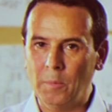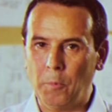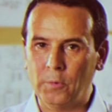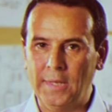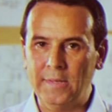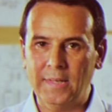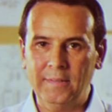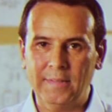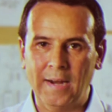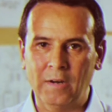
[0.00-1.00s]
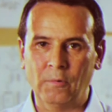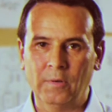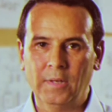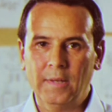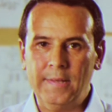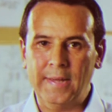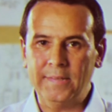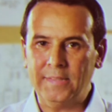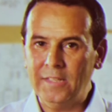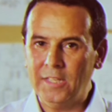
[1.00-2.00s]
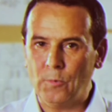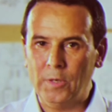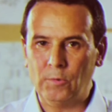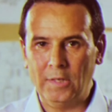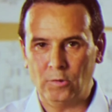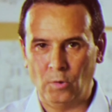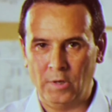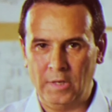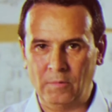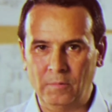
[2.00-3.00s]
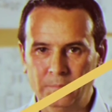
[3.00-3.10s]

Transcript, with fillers: de potência interno e as sem circuito eletrônico.